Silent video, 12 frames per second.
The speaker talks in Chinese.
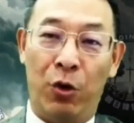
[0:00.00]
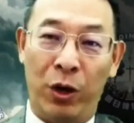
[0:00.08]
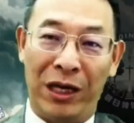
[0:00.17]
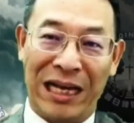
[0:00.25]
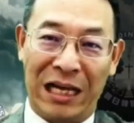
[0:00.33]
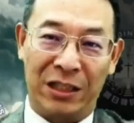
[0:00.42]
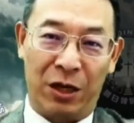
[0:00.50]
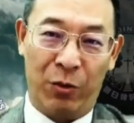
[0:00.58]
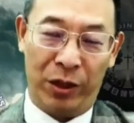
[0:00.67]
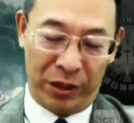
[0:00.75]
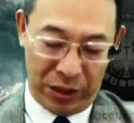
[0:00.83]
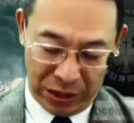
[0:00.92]
回答这个
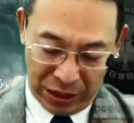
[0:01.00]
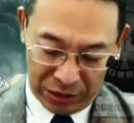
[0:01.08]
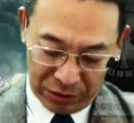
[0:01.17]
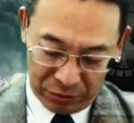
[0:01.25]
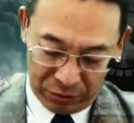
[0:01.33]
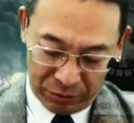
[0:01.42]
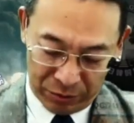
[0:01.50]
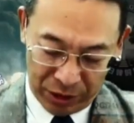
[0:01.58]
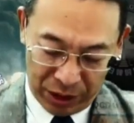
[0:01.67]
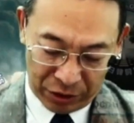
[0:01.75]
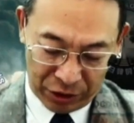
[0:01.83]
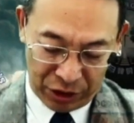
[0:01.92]
问题呢，我们就
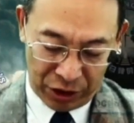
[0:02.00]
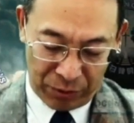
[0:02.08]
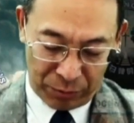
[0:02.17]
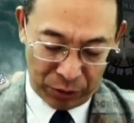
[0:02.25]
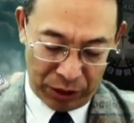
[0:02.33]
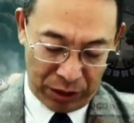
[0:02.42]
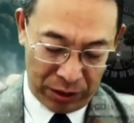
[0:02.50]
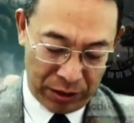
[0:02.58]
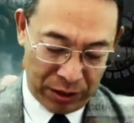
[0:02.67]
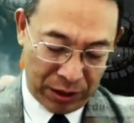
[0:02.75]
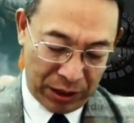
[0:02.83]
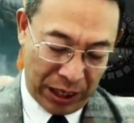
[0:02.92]
要进一步的
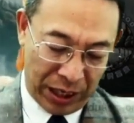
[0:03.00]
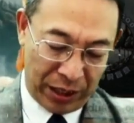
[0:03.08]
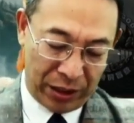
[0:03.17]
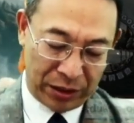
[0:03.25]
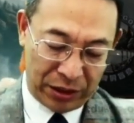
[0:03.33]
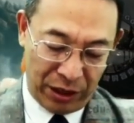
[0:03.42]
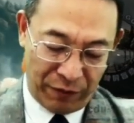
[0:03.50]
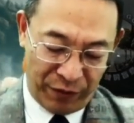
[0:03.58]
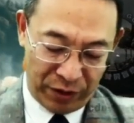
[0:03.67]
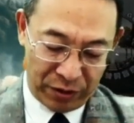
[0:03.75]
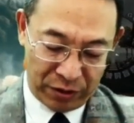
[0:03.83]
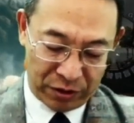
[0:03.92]
来界
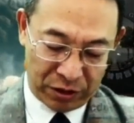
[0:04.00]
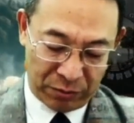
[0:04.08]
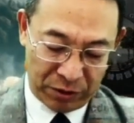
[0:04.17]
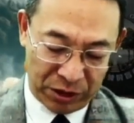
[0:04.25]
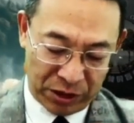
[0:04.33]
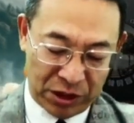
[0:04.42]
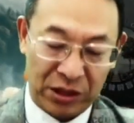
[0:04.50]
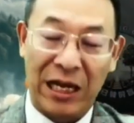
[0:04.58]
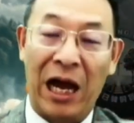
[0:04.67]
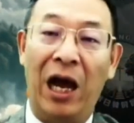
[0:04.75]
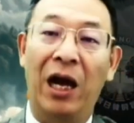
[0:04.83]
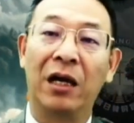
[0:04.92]
分什么是自
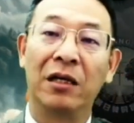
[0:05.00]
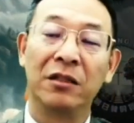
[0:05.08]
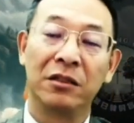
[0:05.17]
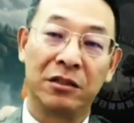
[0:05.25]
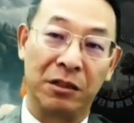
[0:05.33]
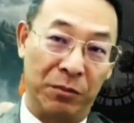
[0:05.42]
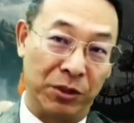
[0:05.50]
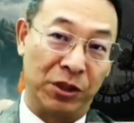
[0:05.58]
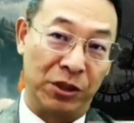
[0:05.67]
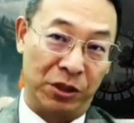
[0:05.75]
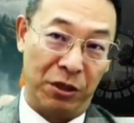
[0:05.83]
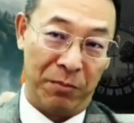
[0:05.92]
杀，什么是
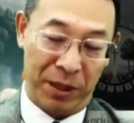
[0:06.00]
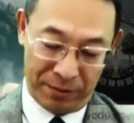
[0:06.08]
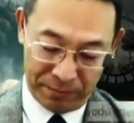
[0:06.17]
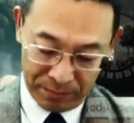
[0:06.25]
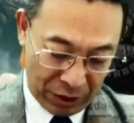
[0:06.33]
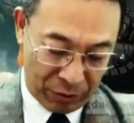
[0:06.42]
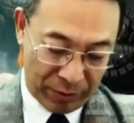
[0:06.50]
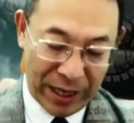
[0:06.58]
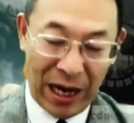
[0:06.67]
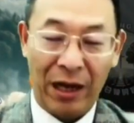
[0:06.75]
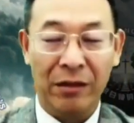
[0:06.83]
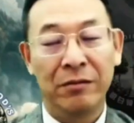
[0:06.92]
舍命啊。我们
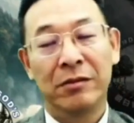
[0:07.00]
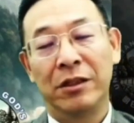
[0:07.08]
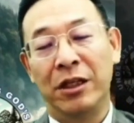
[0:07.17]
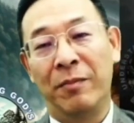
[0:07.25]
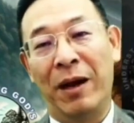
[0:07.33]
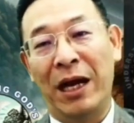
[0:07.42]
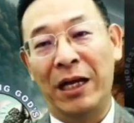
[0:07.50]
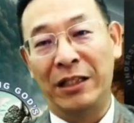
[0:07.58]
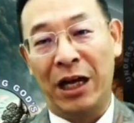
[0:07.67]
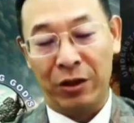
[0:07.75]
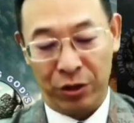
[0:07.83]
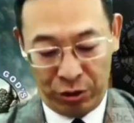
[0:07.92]
看，一般来
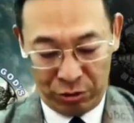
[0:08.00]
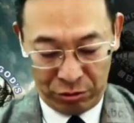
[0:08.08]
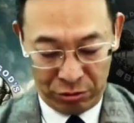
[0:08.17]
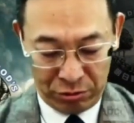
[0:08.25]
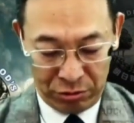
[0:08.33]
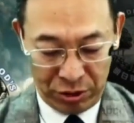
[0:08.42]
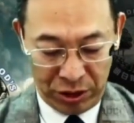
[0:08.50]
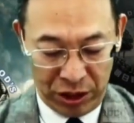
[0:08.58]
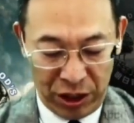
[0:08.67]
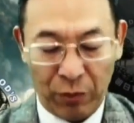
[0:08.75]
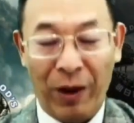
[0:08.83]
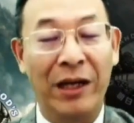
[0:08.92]
讲有
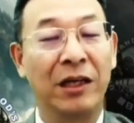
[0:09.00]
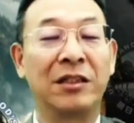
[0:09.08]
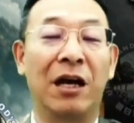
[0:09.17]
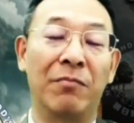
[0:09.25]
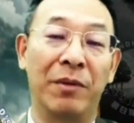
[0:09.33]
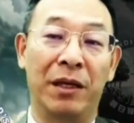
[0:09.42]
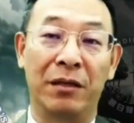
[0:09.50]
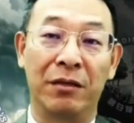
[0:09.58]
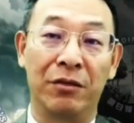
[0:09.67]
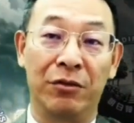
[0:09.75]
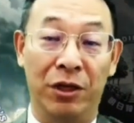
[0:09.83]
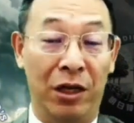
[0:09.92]
意外的丧命，
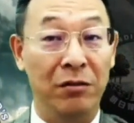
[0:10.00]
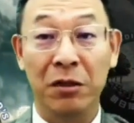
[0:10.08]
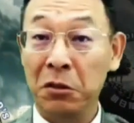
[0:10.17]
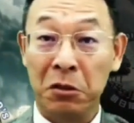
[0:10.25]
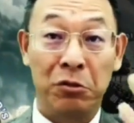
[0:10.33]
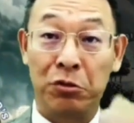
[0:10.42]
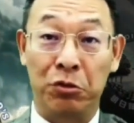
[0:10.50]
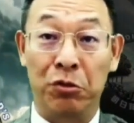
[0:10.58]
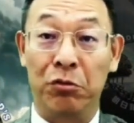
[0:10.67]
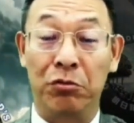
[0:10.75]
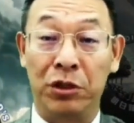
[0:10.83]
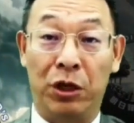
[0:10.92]
有的人出
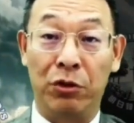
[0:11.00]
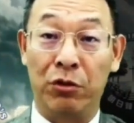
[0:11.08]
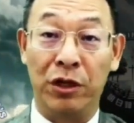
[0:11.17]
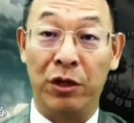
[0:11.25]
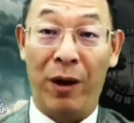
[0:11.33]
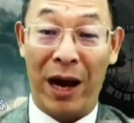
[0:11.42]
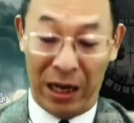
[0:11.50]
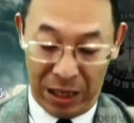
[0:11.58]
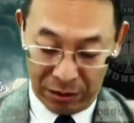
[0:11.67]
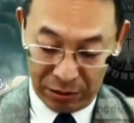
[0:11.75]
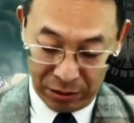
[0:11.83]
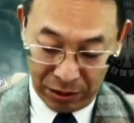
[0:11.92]
交通意外了
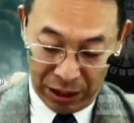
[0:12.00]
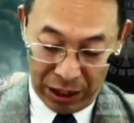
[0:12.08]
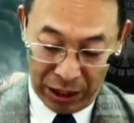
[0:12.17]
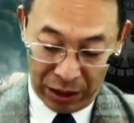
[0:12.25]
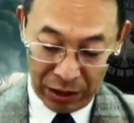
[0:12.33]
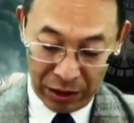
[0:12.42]
啊，